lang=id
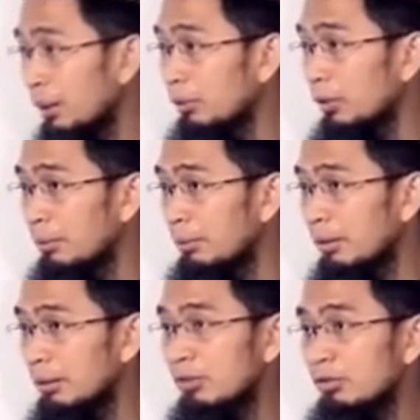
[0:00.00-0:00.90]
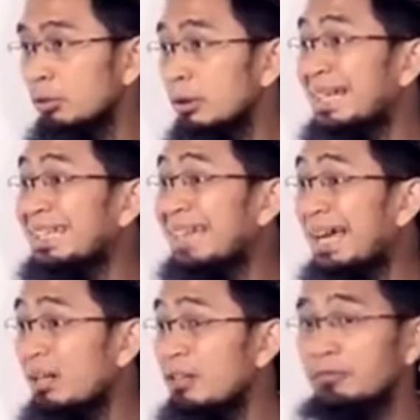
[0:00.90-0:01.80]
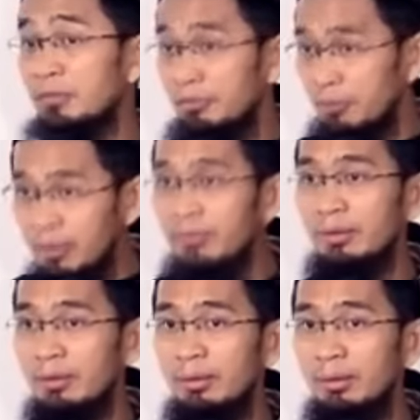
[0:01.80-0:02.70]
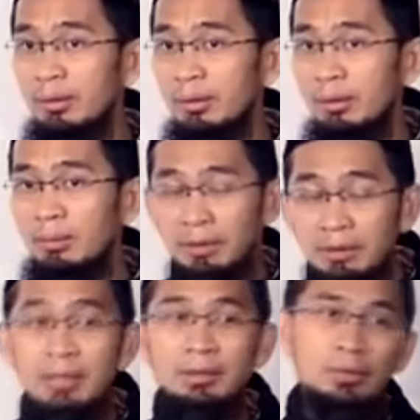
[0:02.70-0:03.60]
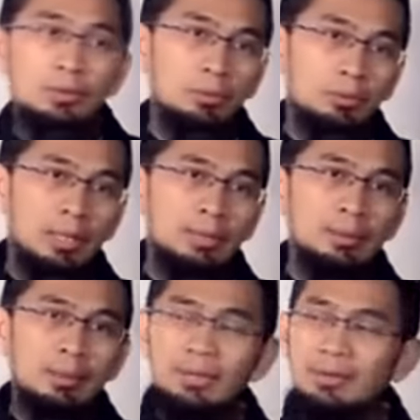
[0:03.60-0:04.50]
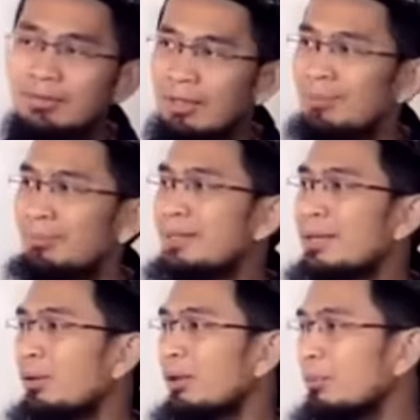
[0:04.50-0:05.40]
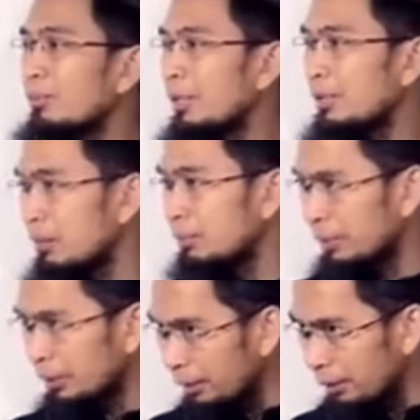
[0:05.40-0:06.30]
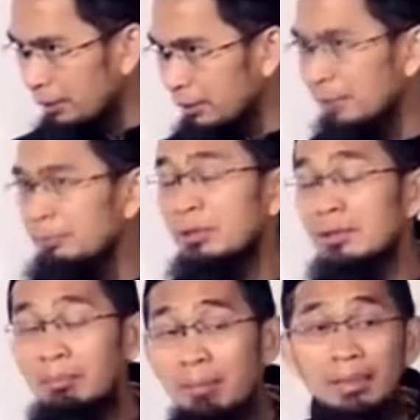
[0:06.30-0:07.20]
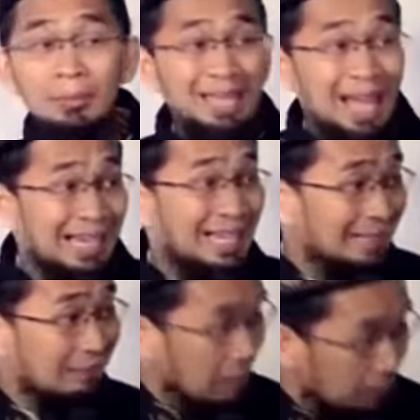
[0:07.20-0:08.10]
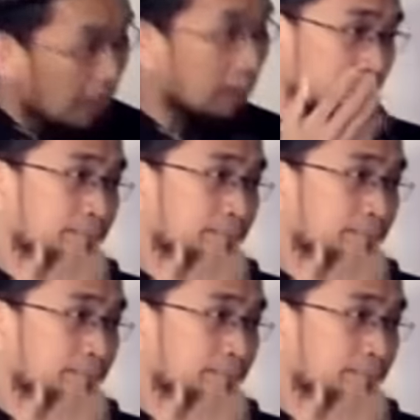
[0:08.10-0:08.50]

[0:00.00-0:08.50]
para ulama disebut dengan ta'rif definisi. Penting didudukan karena sekarang banyak orang memberikan penilaian tapi tidak mengerti hakikatnya apa.